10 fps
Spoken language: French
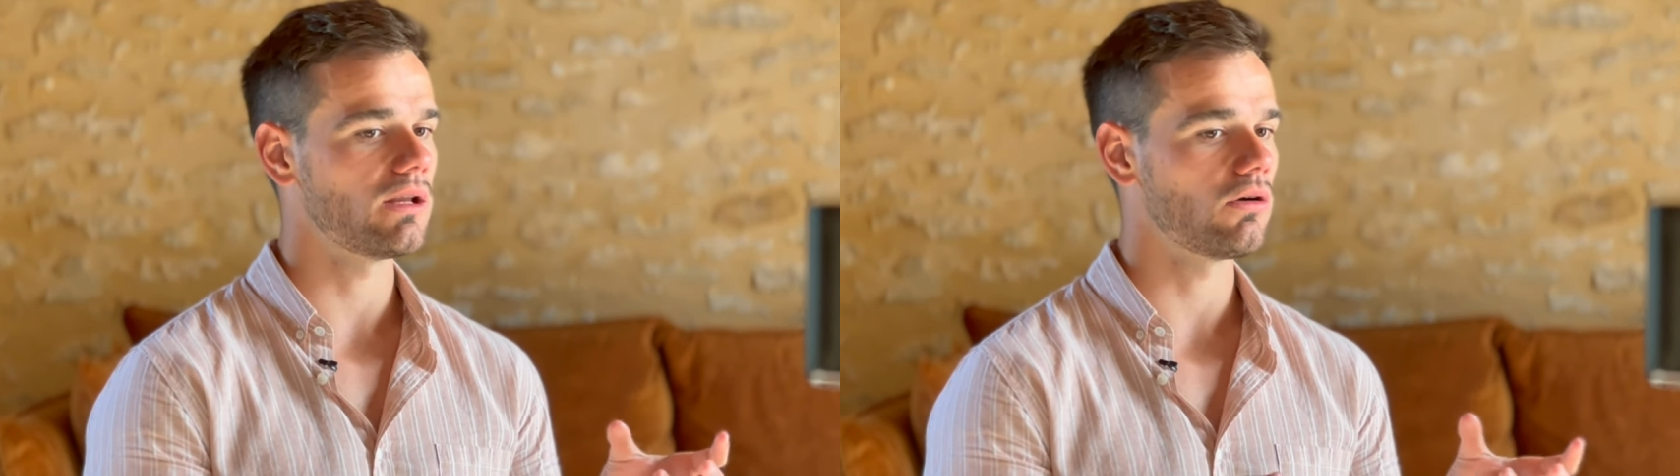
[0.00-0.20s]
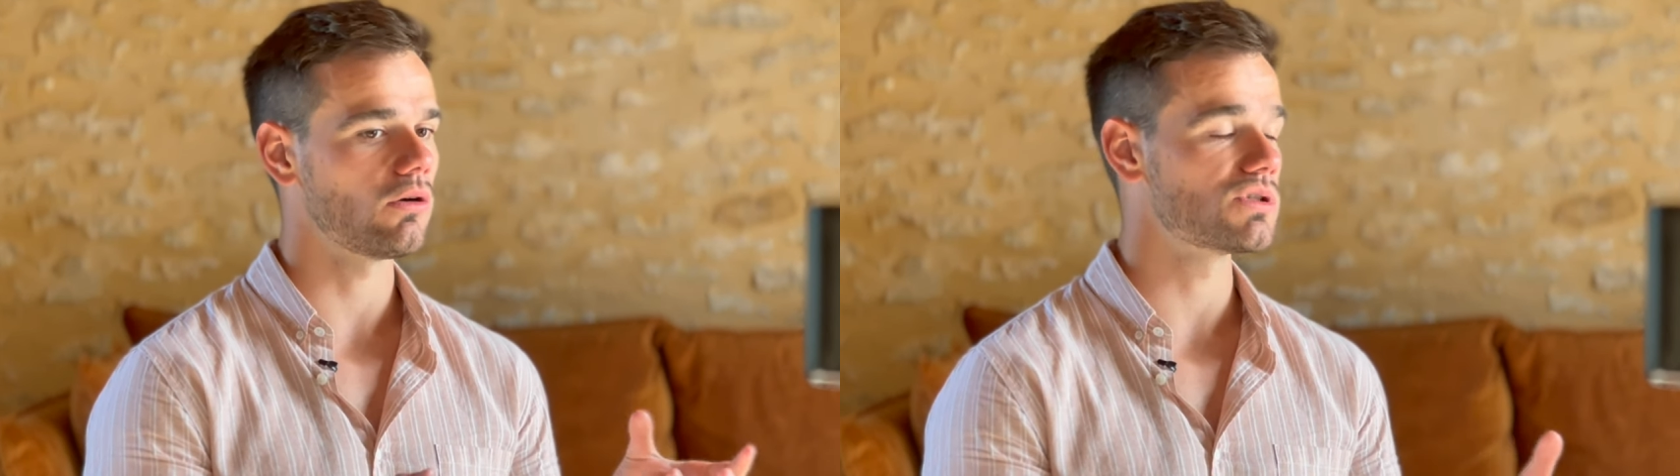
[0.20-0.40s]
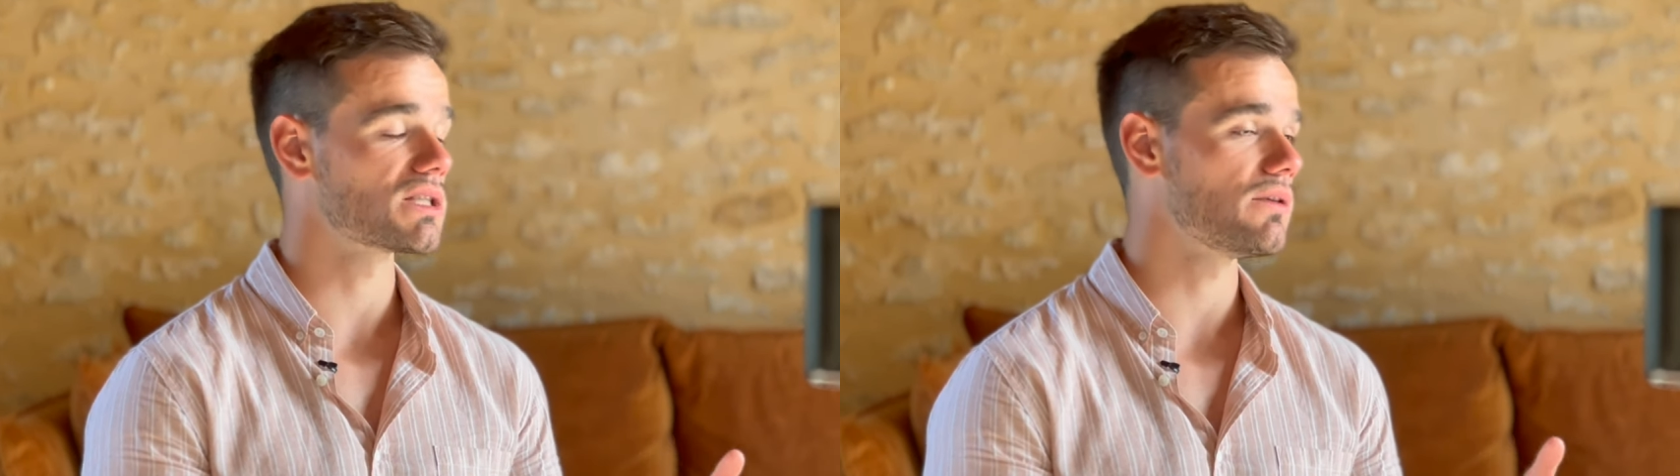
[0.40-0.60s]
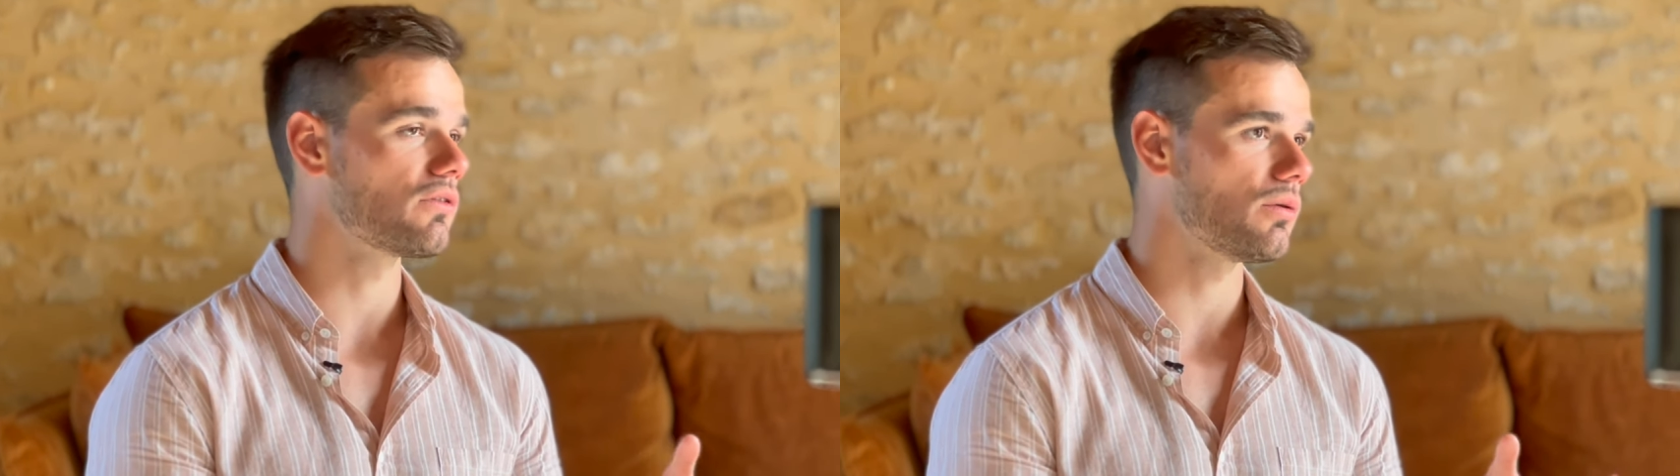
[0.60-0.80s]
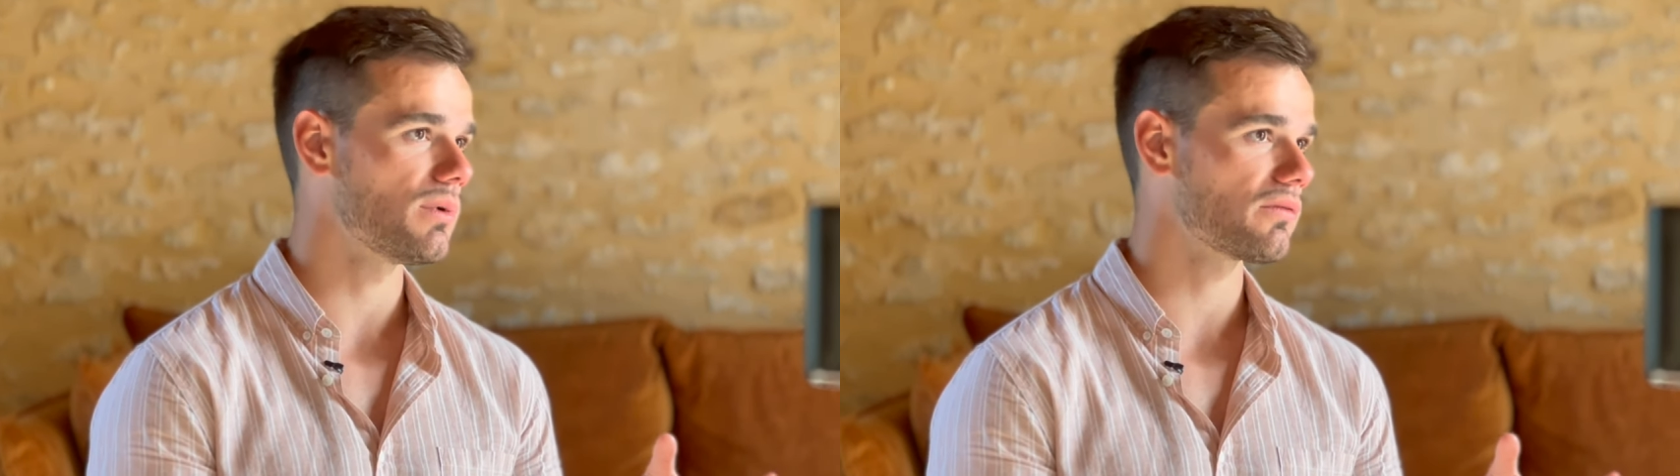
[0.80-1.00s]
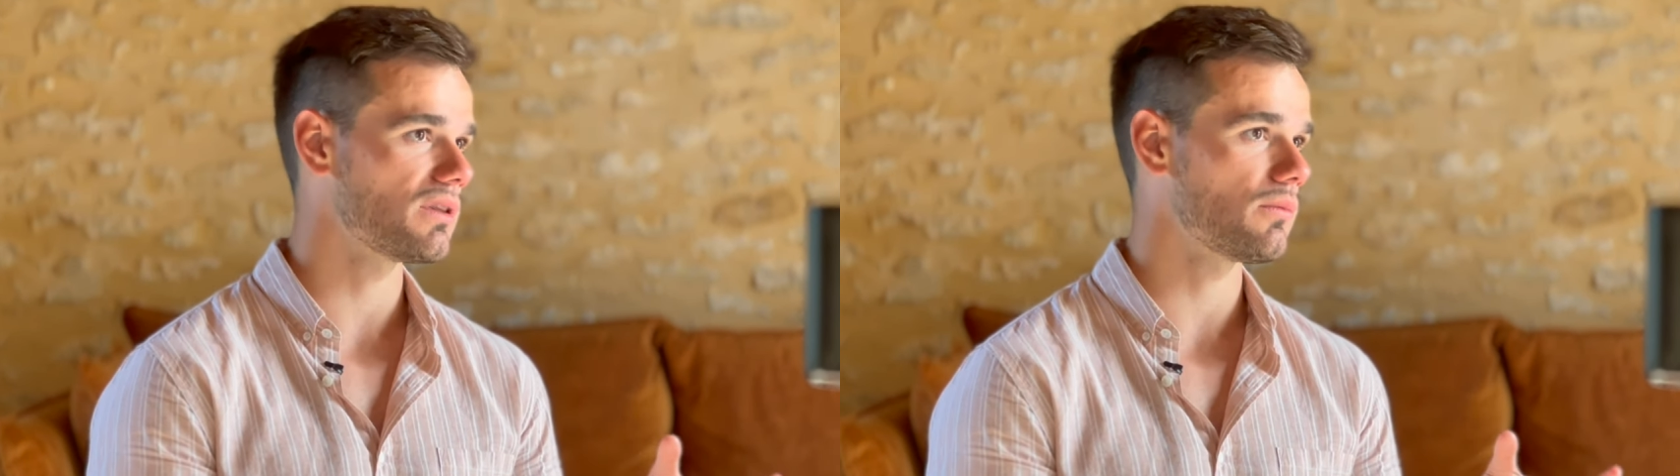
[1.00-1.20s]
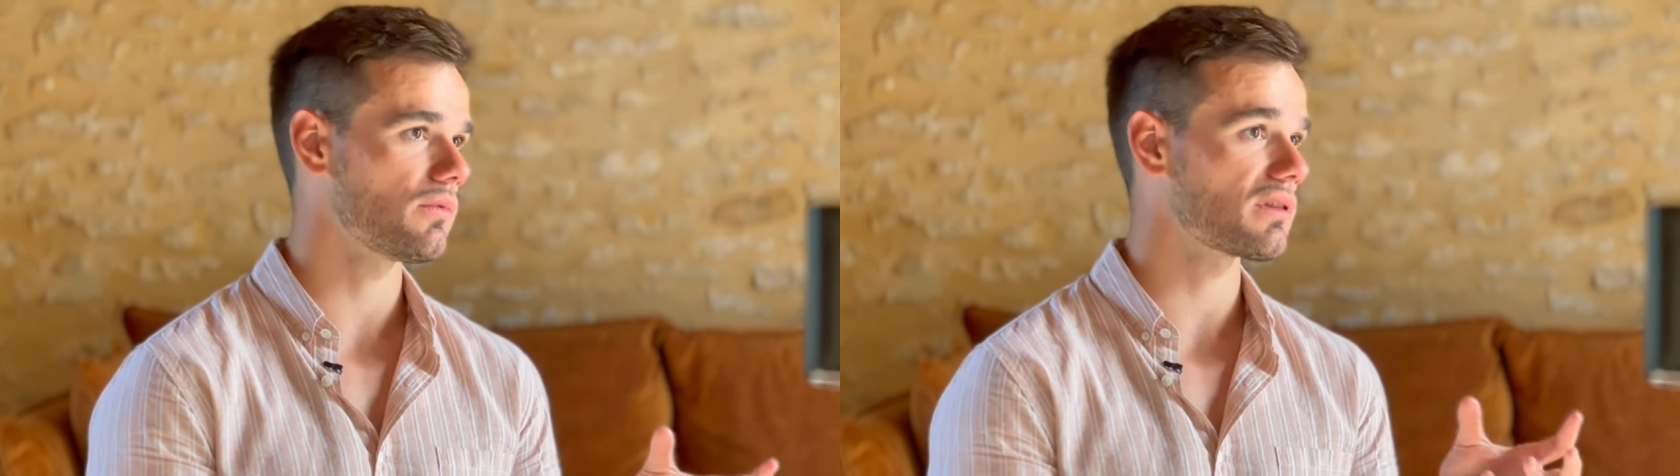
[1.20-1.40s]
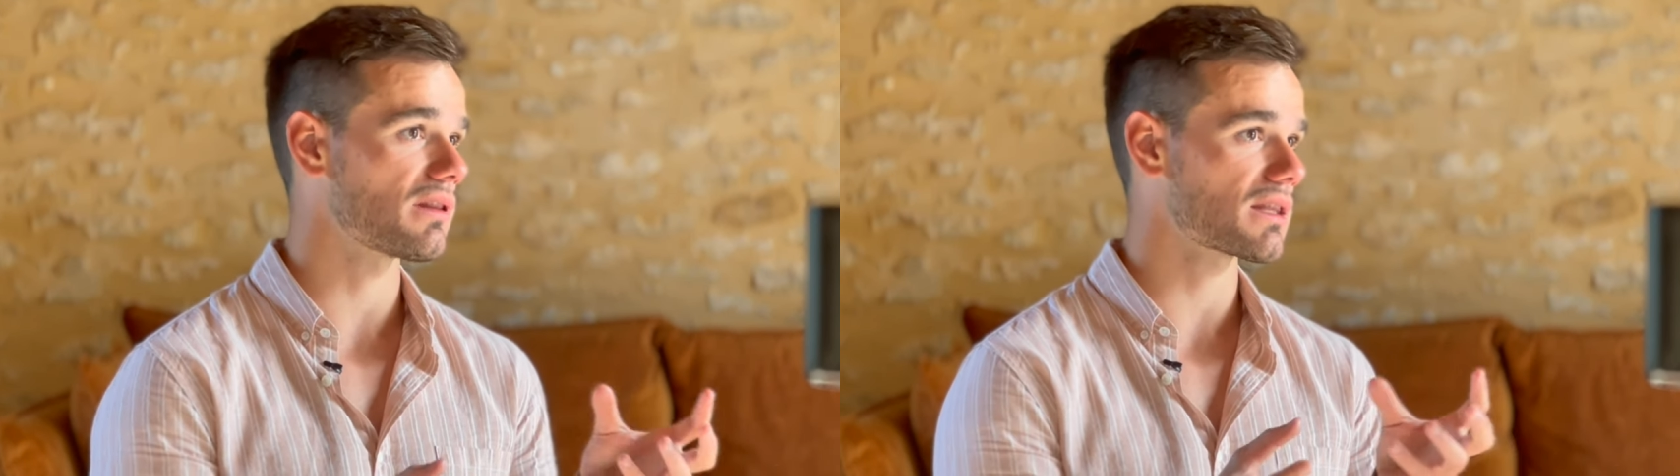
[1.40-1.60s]
et leur objectif commun, finalement,
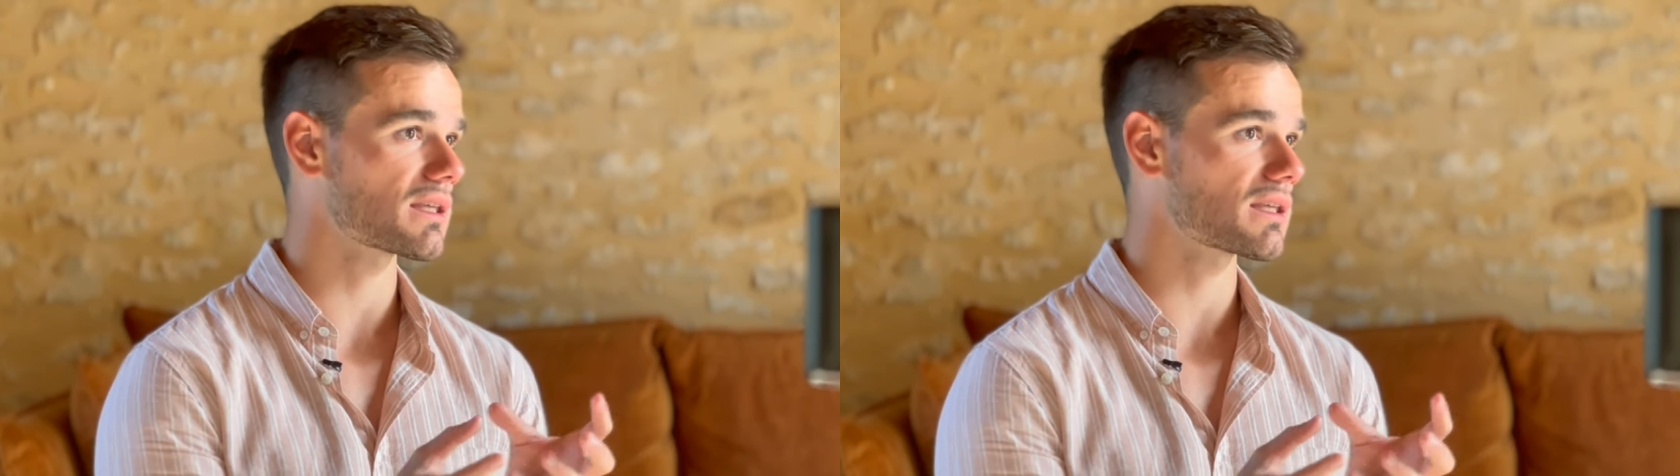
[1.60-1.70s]
c'est ça